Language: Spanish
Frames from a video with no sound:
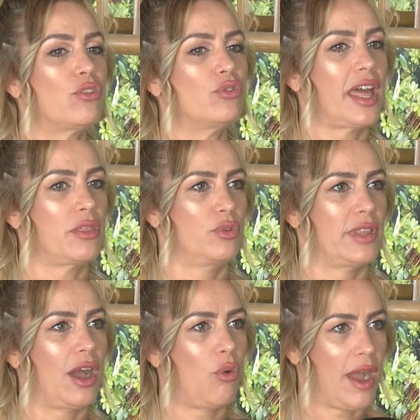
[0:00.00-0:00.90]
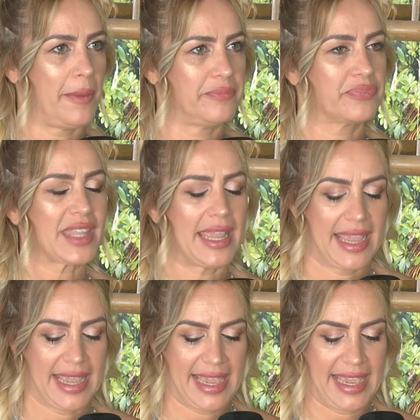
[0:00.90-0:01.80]
tengo una duda, Juan.
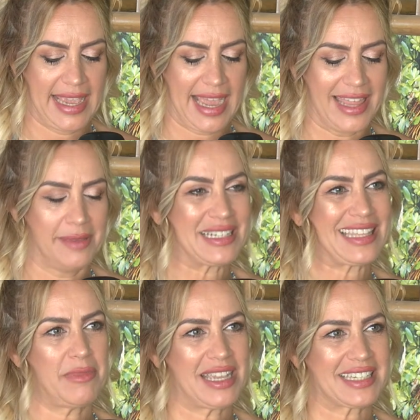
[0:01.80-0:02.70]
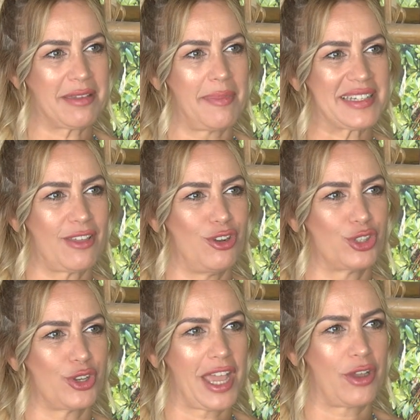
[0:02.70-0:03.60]
Dime. Eh, además también es que me ha pasado el
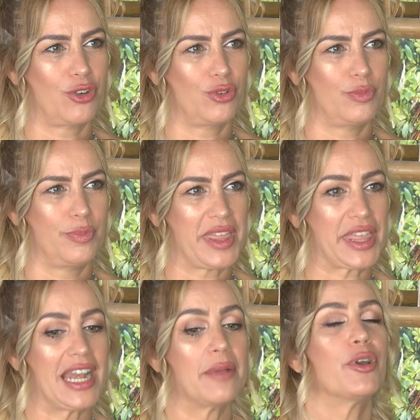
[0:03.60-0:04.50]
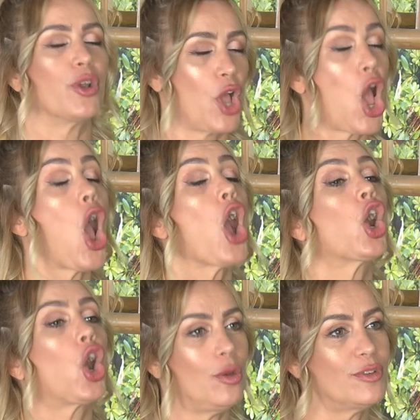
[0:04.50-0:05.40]
otro día con un pincel. Bueno,
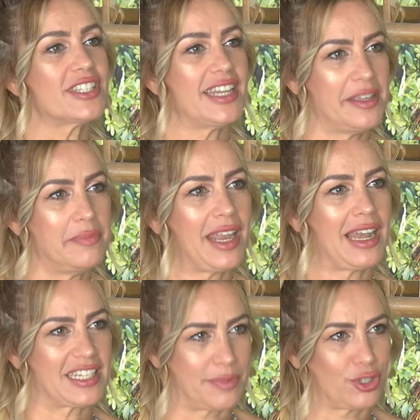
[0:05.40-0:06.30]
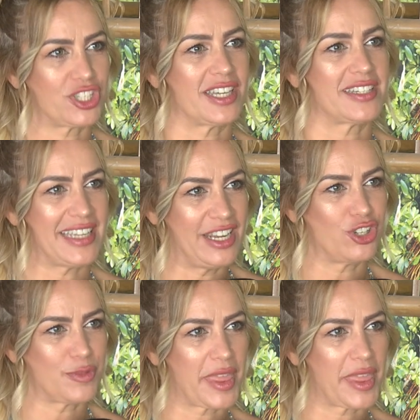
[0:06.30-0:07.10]
¿Cómo se limpian las brochas y los